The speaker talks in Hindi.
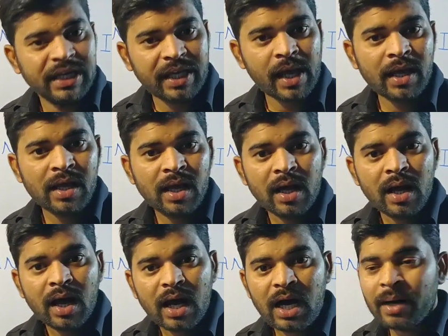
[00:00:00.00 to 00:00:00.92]
ठीक है
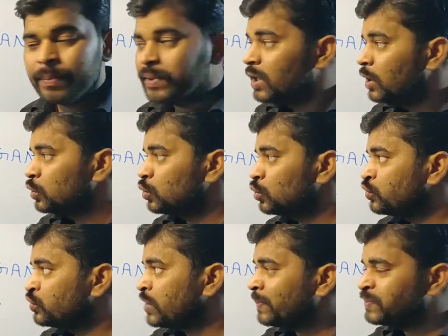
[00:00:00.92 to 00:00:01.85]
अब तो
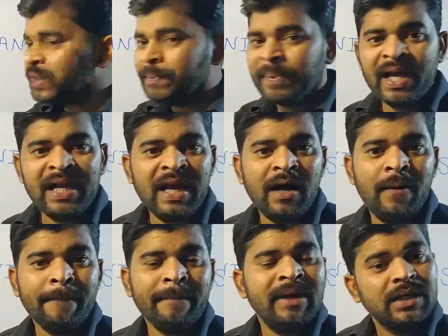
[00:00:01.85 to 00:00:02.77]
सबसे पहले
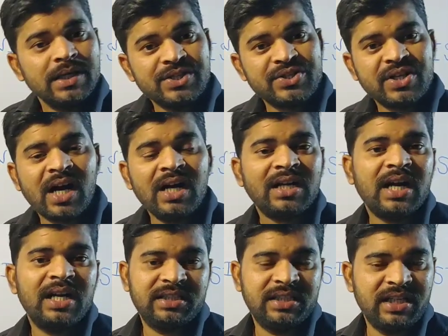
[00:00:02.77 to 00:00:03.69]
हम स्टार्ट
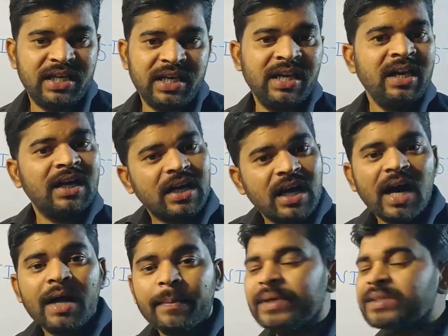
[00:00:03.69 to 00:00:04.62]
करते हैं
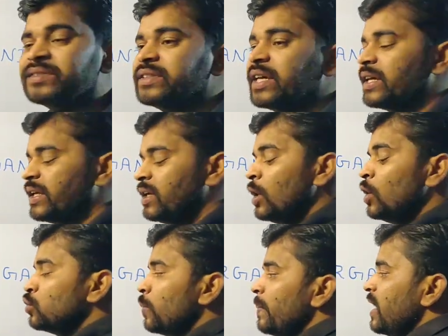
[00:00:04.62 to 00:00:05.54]
कार्बन से ही
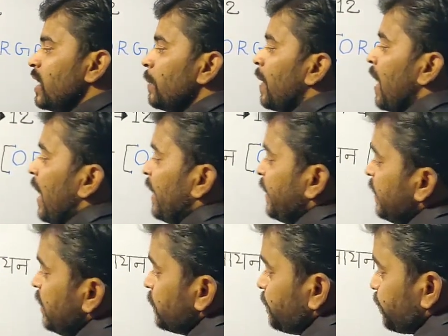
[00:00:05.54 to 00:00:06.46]
तो मेरे भाई